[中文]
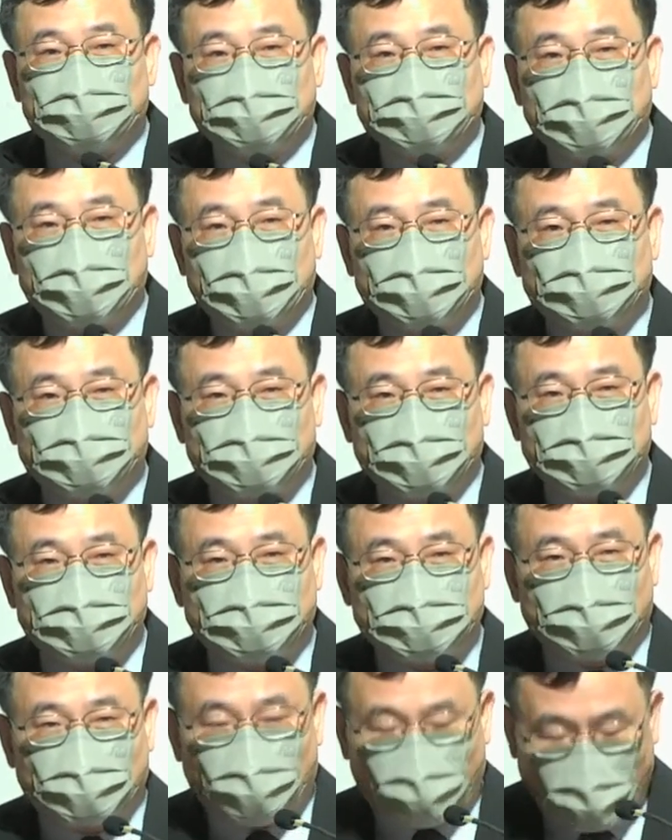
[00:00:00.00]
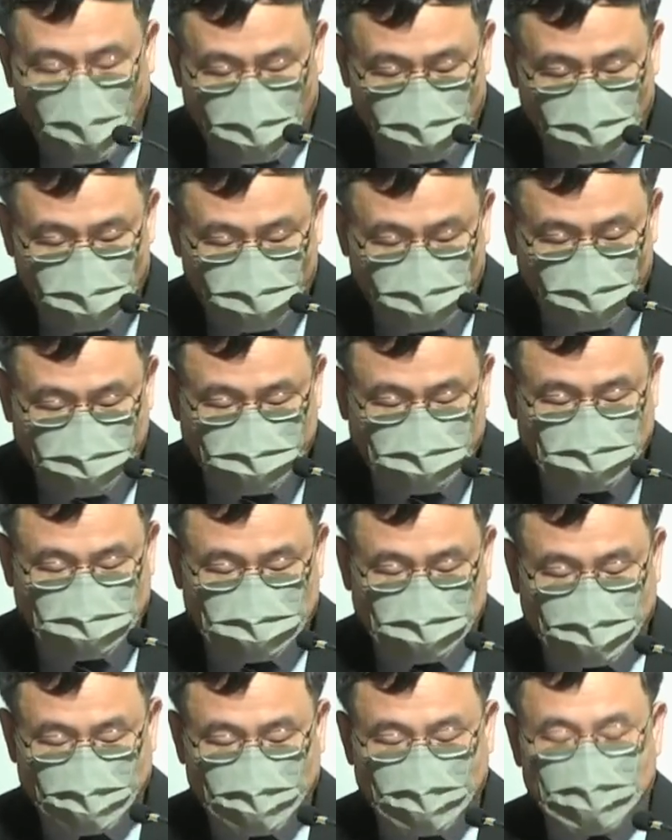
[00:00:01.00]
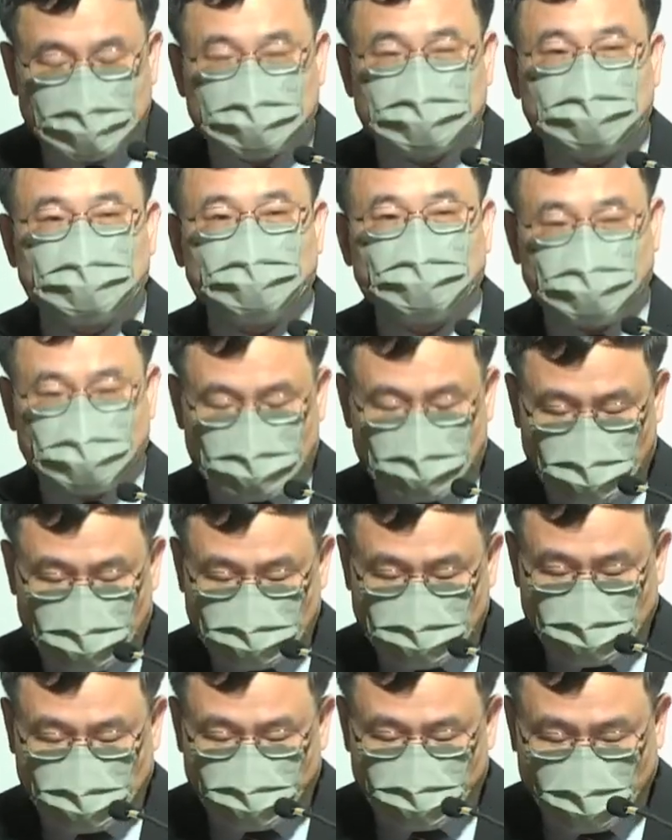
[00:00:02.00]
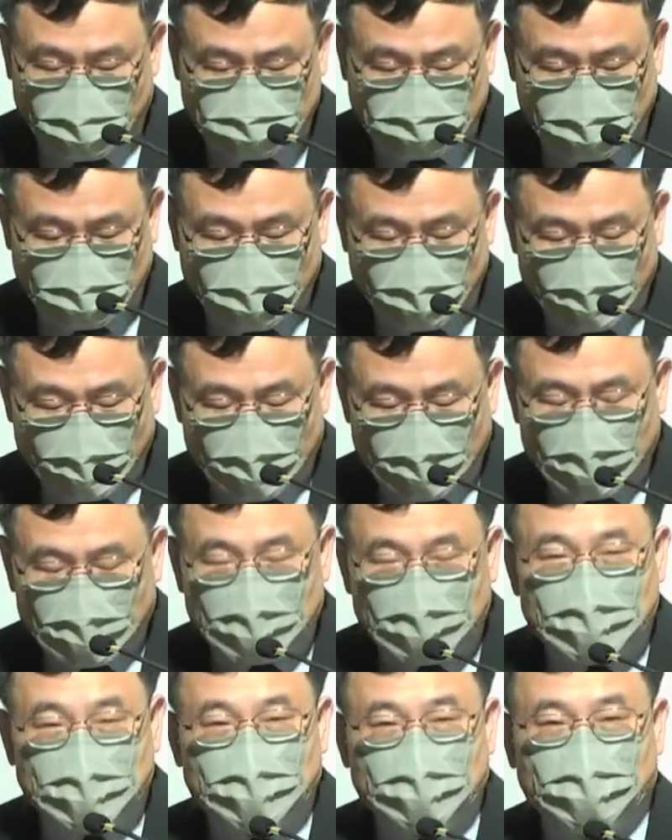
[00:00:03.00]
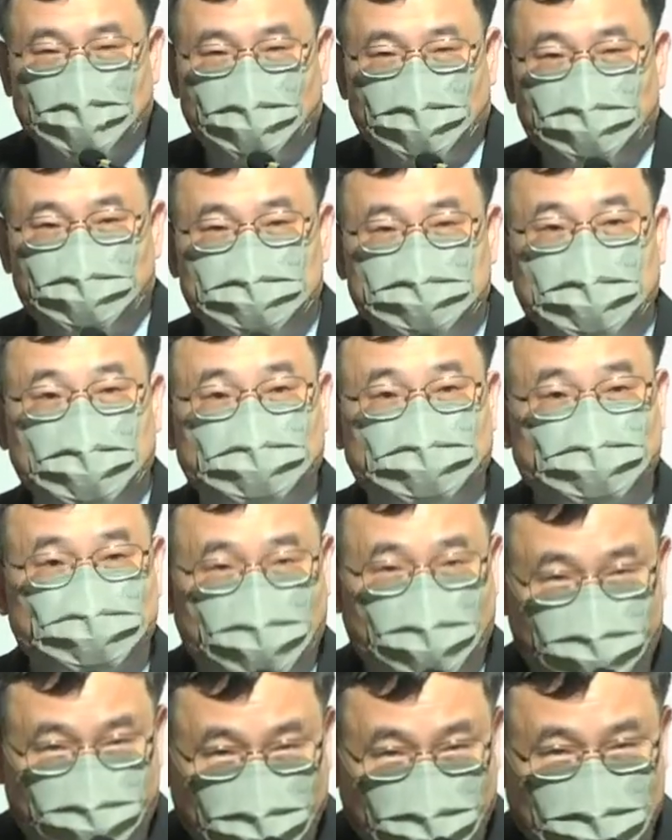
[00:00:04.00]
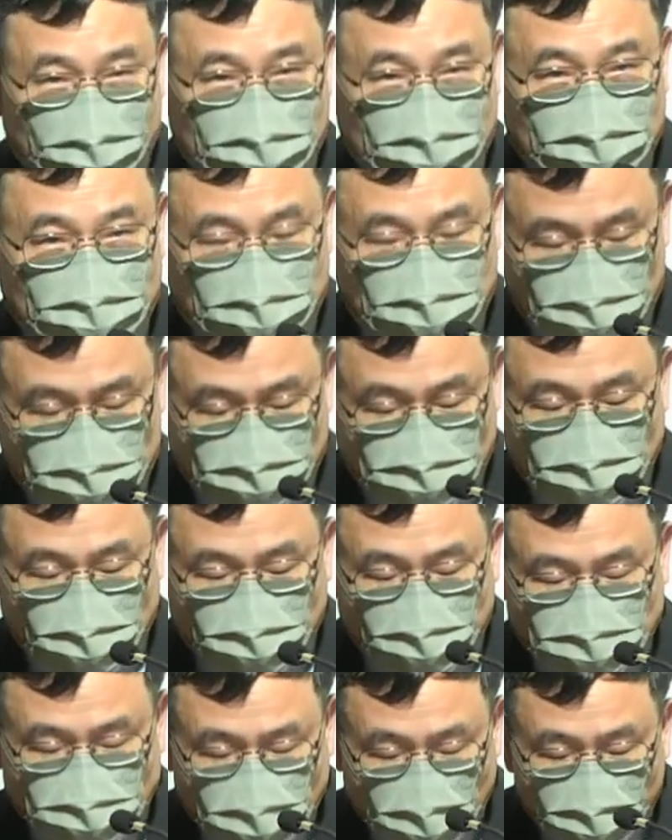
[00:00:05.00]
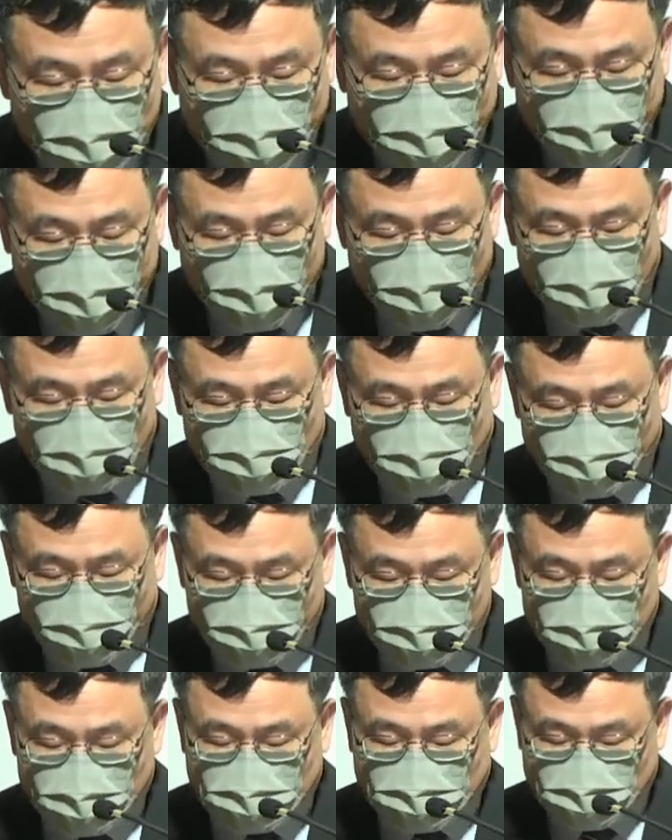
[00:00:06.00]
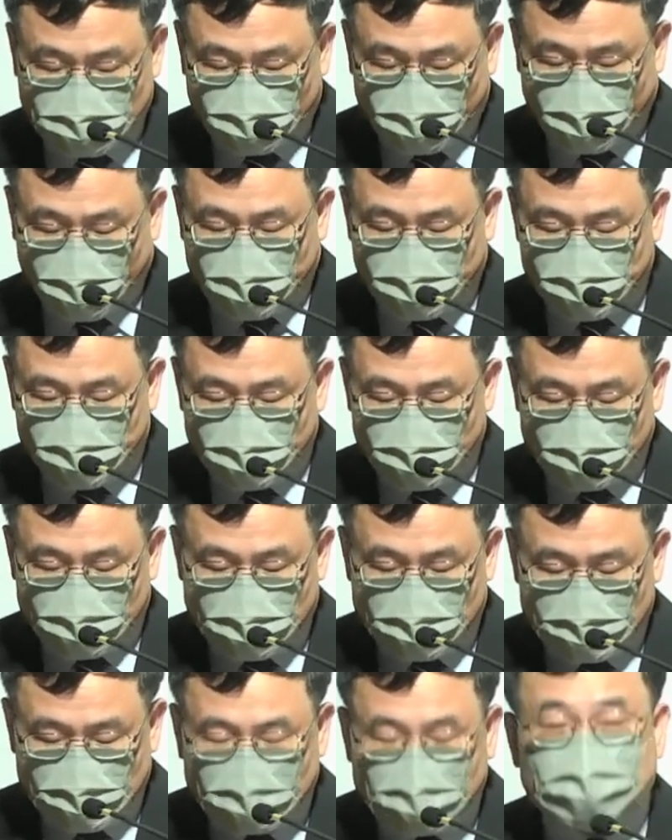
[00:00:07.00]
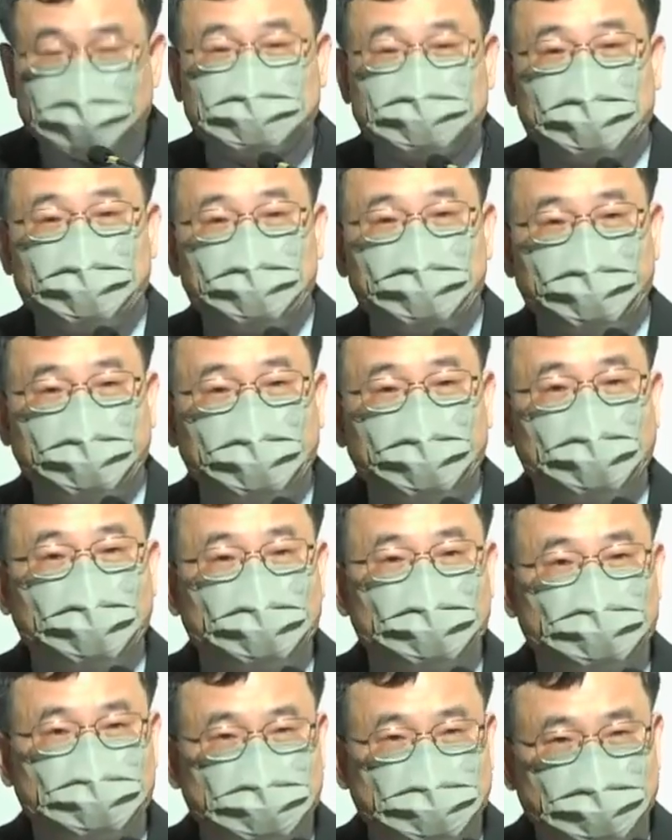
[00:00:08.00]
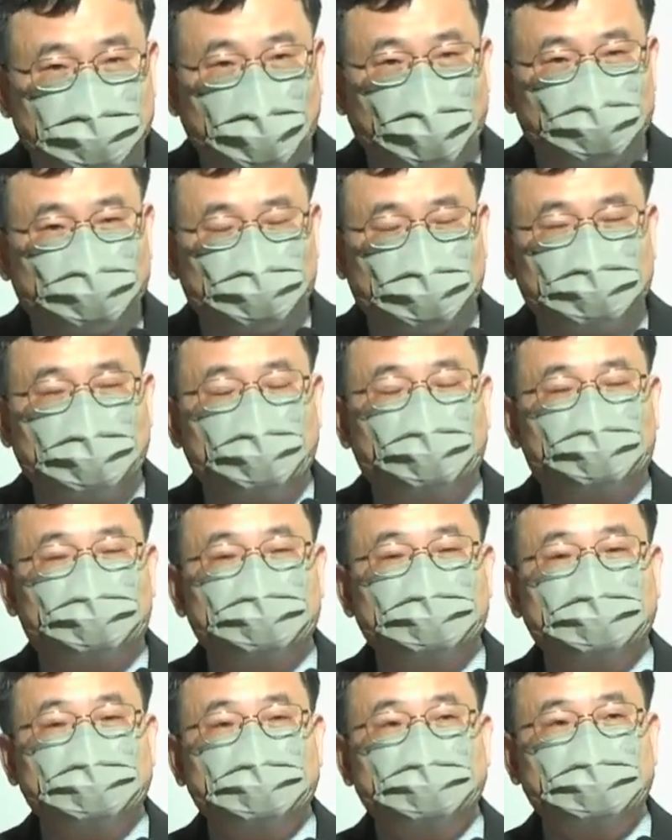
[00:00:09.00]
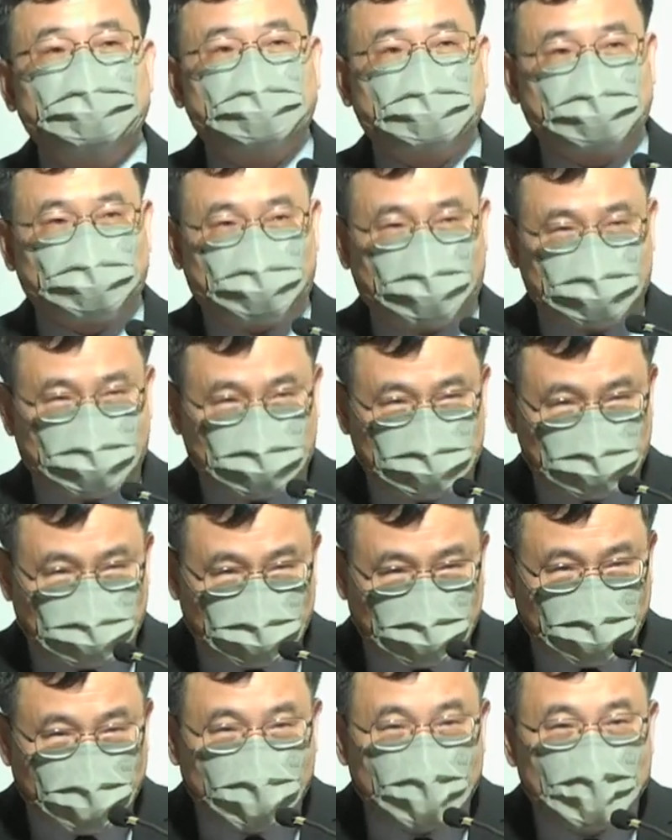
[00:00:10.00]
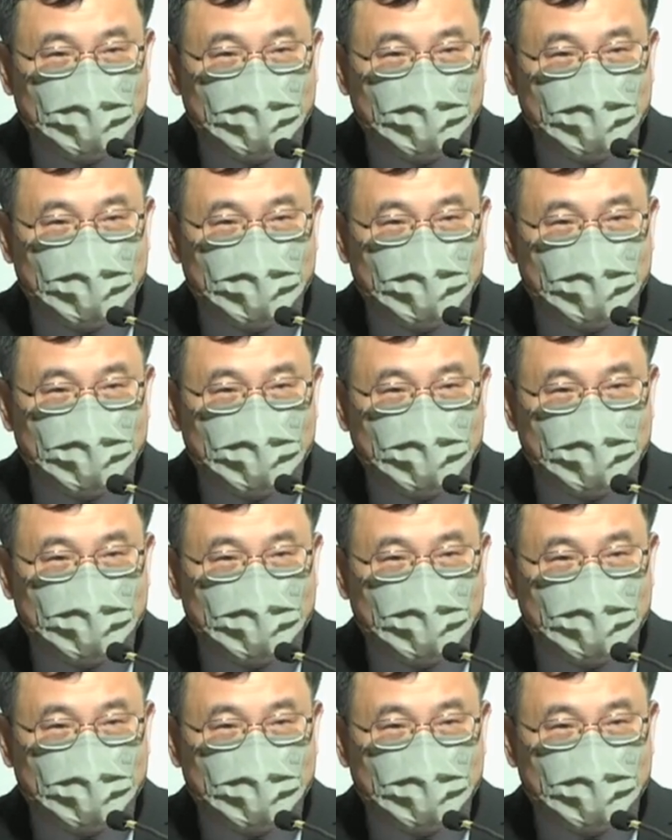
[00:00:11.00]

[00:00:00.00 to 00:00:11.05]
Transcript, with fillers: 着全球化的推进，资讯科技的发展，我们不一定要去远方，就在我们身边也有很多福音的机会。那些没有听到传讲福音机会的人呢，